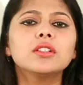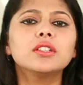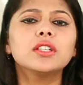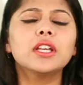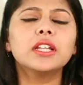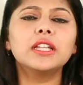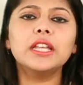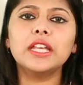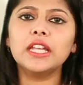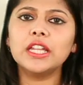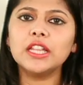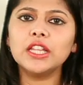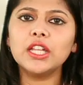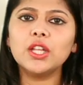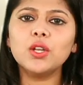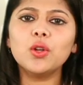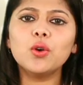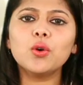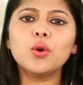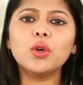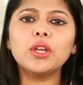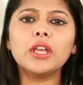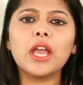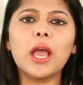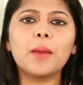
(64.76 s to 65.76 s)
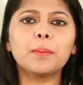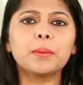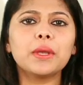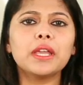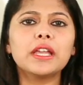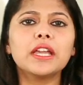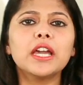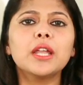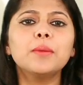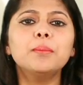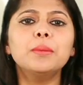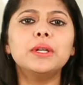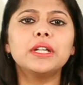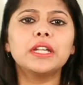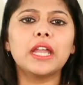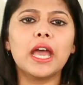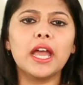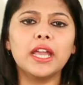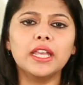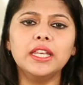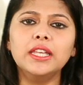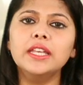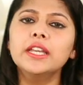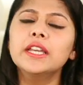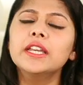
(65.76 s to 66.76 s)
यदि इन दिनों कोई आपके घर
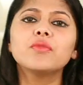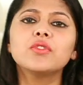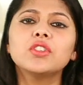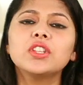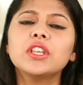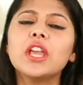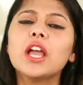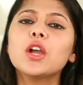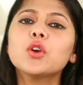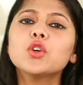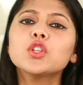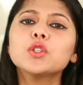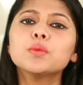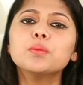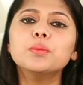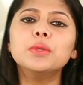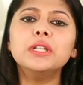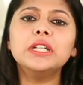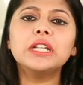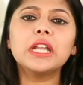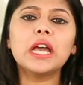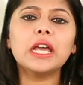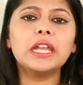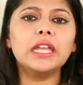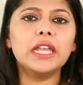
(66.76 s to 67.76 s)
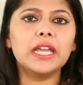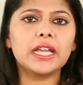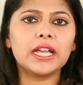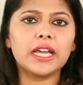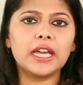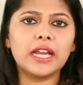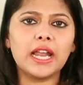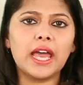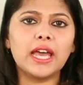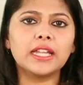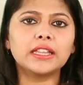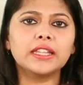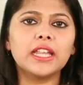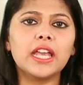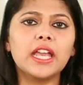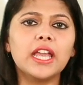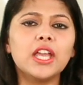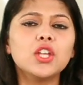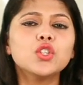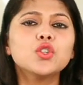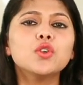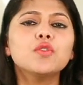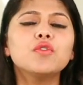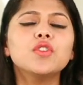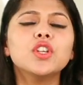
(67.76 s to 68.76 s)
मिठाई या कुछ मीठा लेकर आता
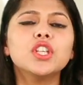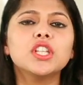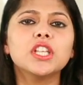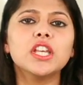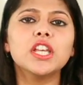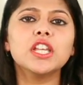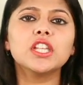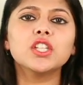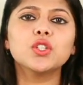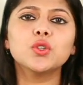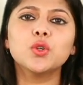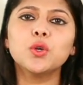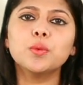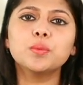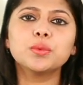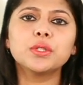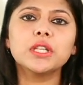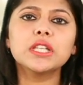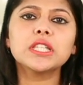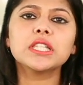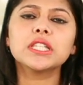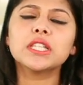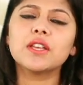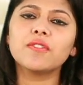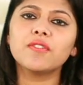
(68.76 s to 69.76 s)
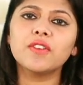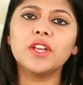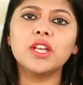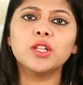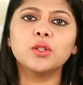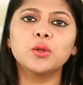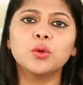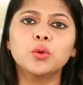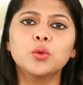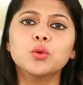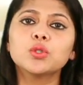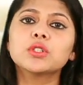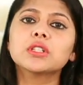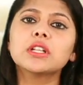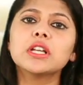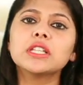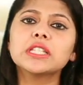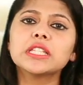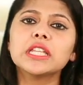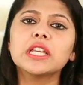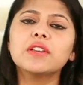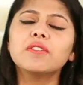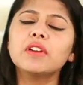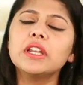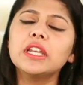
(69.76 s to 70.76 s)
है जो विशेष रूप से सफेद हो उसका
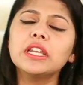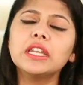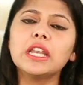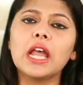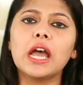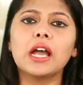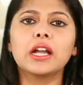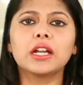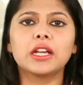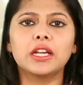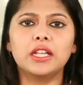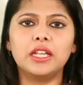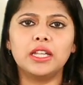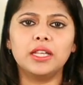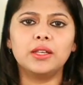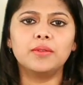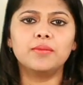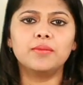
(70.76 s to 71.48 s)
सेवन ना करें।